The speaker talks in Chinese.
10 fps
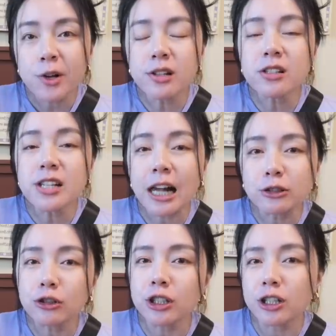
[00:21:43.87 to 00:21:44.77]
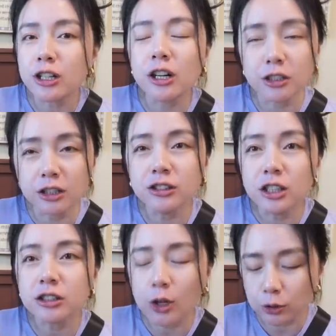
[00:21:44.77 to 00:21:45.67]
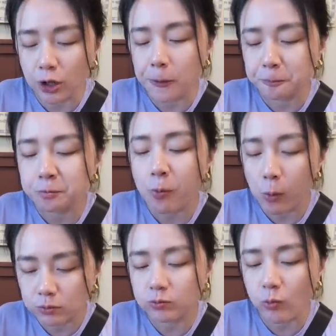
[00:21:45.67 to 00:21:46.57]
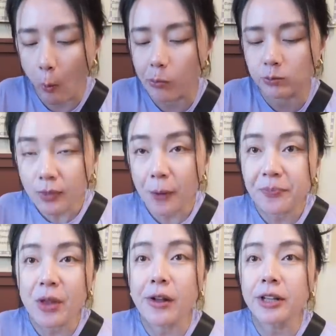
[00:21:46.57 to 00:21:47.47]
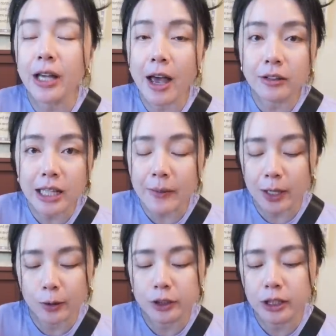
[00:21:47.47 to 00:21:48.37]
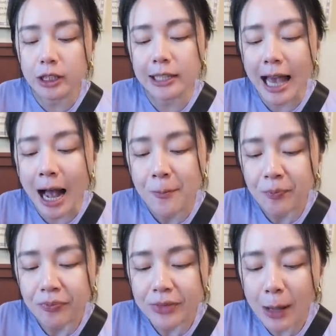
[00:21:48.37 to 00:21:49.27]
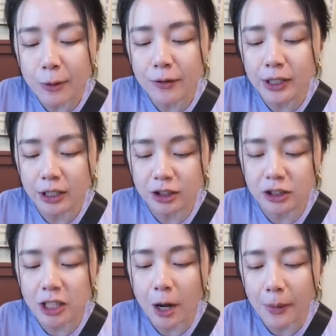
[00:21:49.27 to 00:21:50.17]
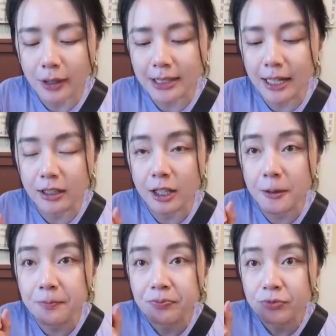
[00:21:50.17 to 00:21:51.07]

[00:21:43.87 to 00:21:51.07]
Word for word: 但是亚洲人也很能接受的。然后呢，还有在美国这里啊，大部分的吃到饱餐厅